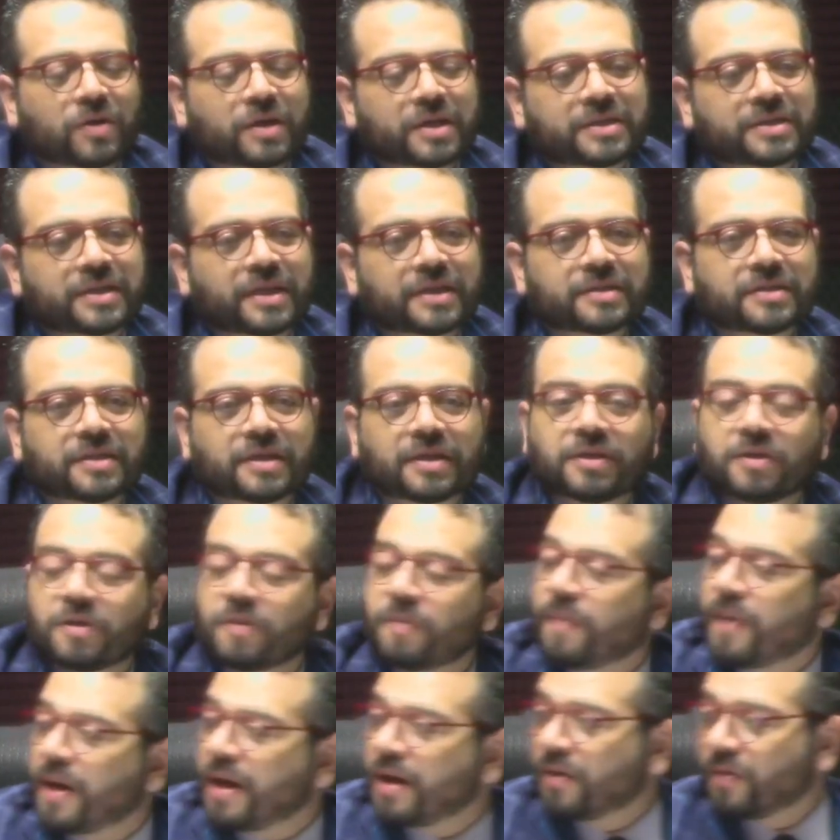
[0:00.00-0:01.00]
eso que está
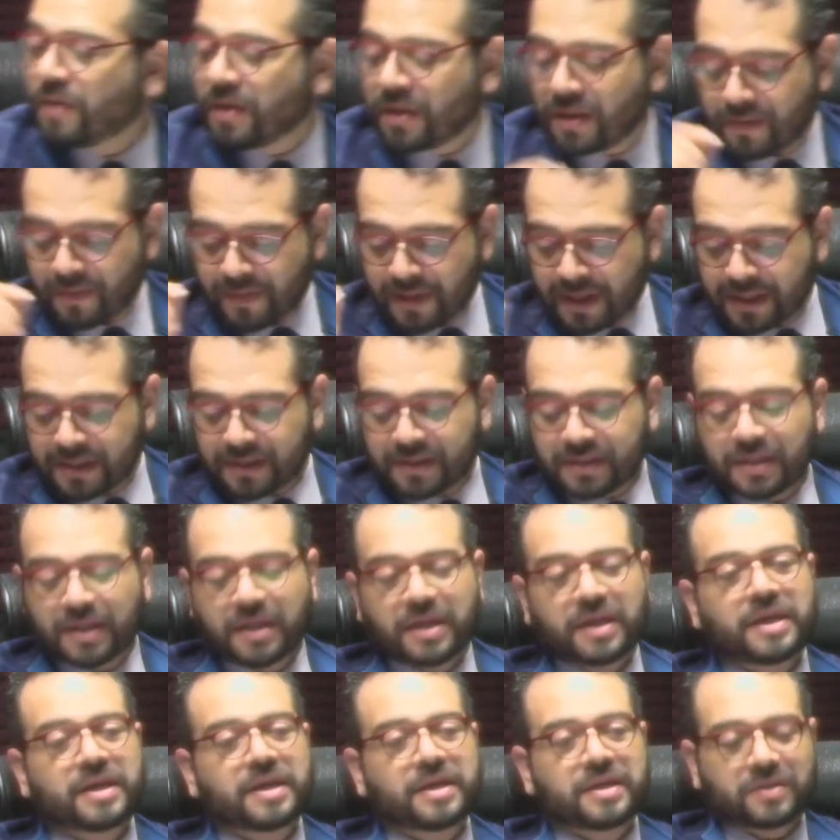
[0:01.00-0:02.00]
haciendo Mario
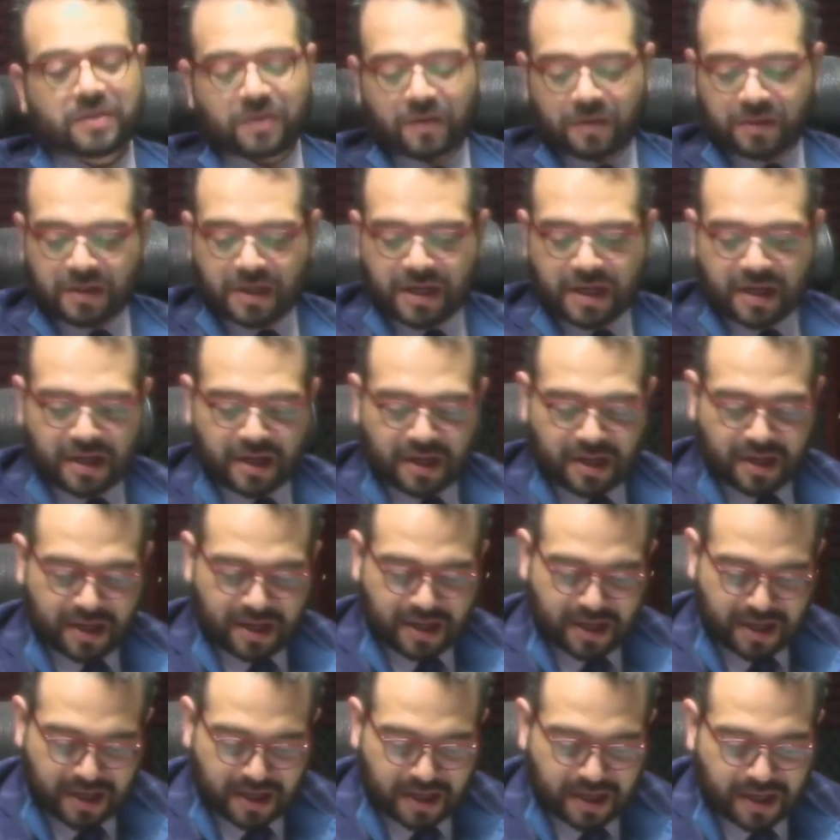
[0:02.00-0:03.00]
además es otra
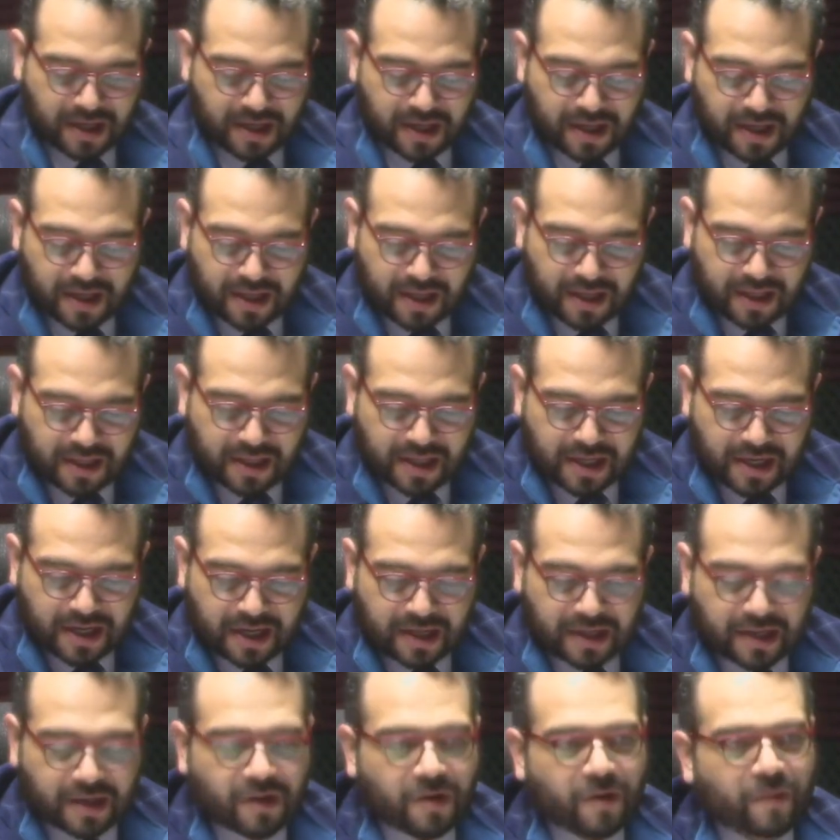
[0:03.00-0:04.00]
de
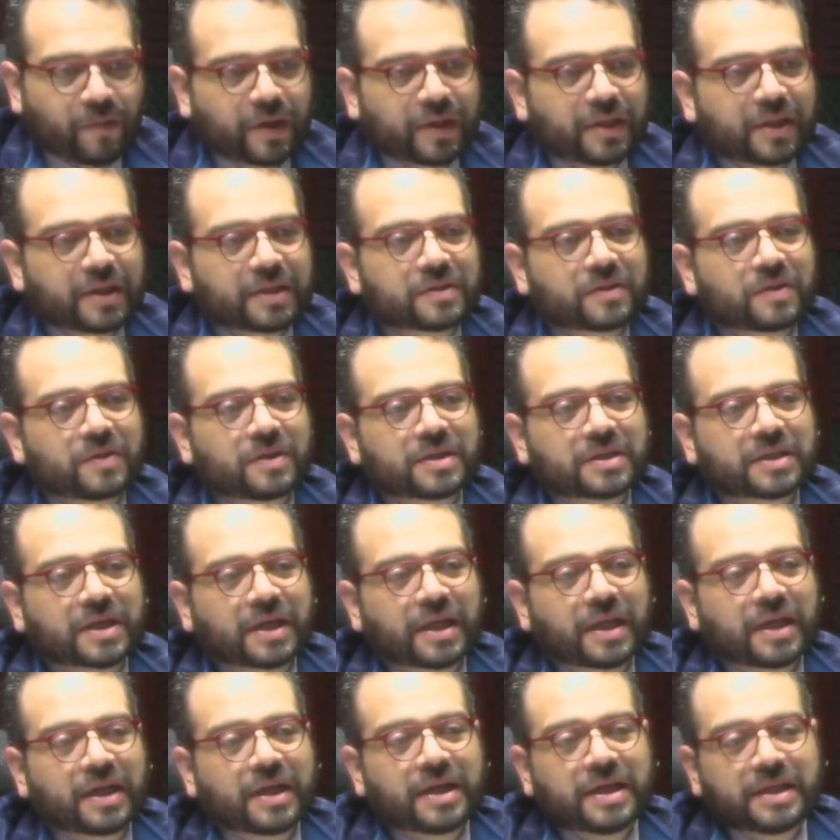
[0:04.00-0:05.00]
las recomendaciones
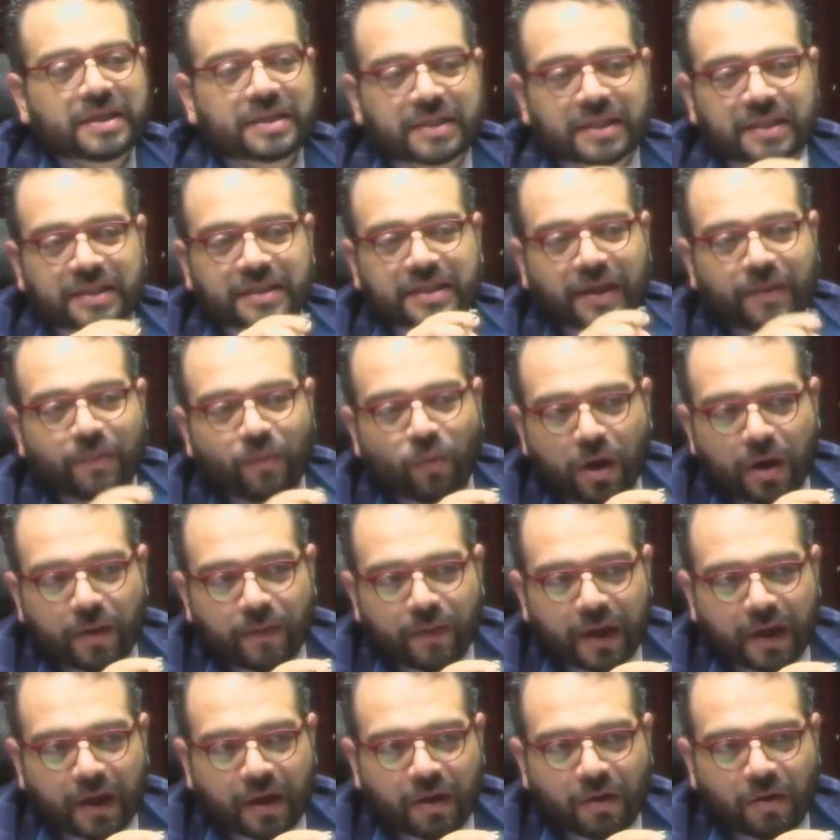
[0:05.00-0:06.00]
que dan. Ah. Si se
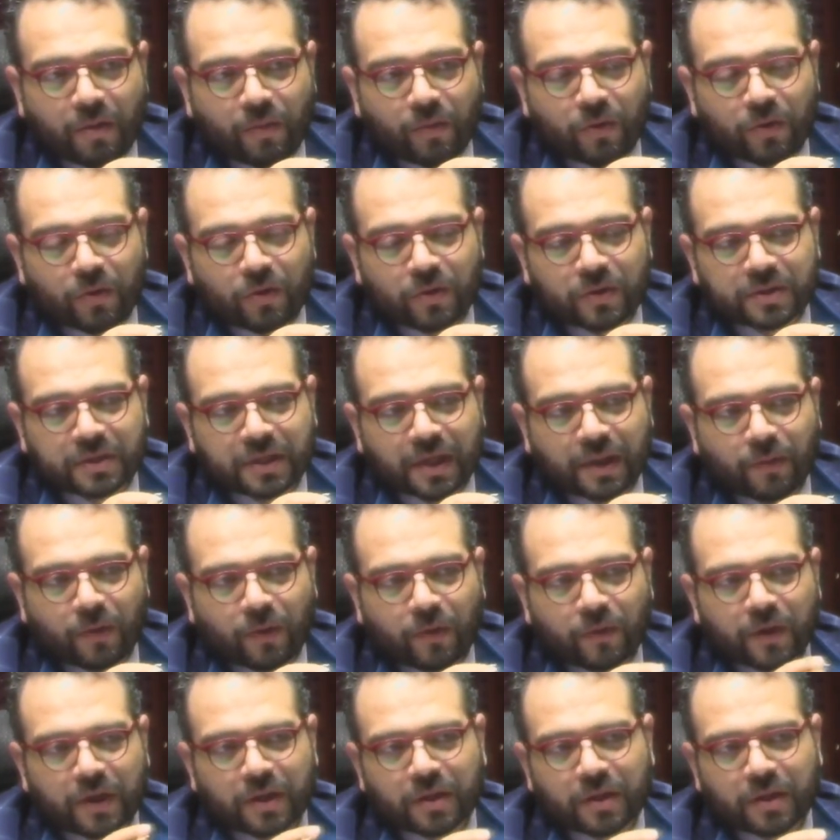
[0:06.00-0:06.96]
mueve como lo está